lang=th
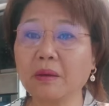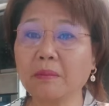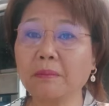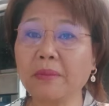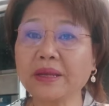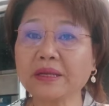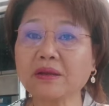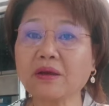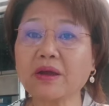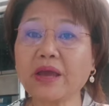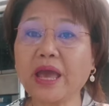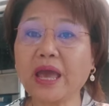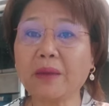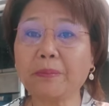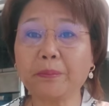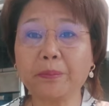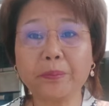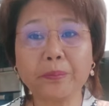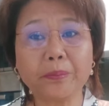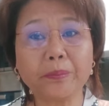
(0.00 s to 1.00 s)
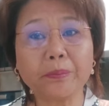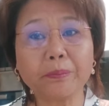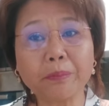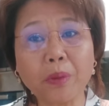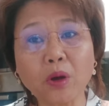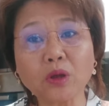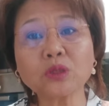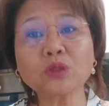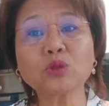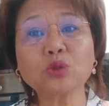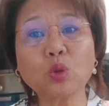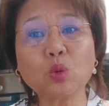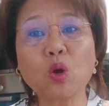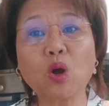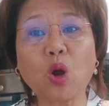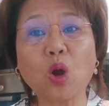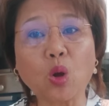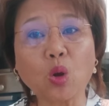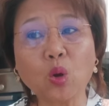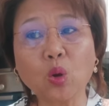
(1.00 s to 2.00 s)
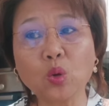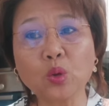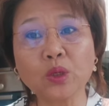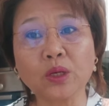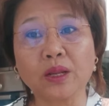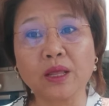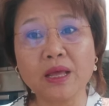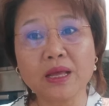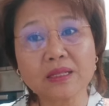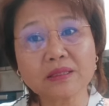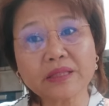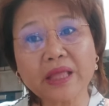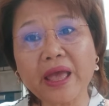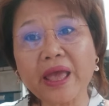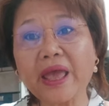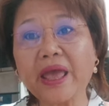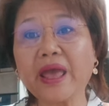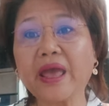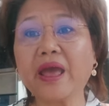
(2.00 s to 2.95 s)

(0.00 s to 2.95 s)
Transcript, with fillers: มันก็แค่พ้นตัวของคุณ แต่